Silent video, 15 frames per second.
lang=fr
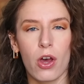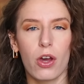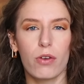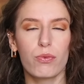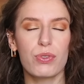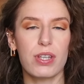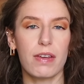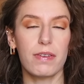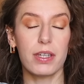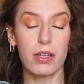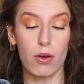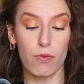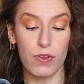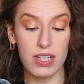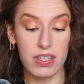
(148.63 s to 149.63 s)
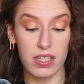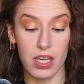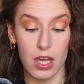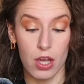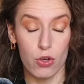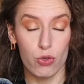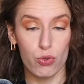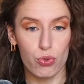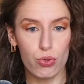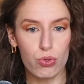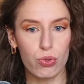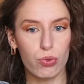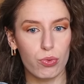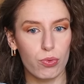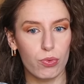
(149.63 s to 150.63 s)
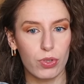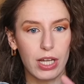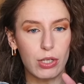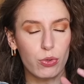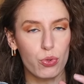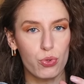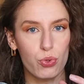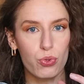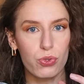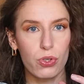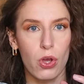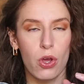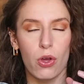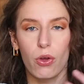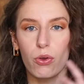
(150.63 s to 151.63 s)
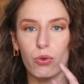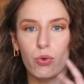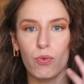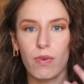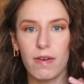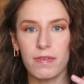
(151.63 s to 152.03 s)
Euh, vous savez, en fait, c'est juste quelque chose qu'on va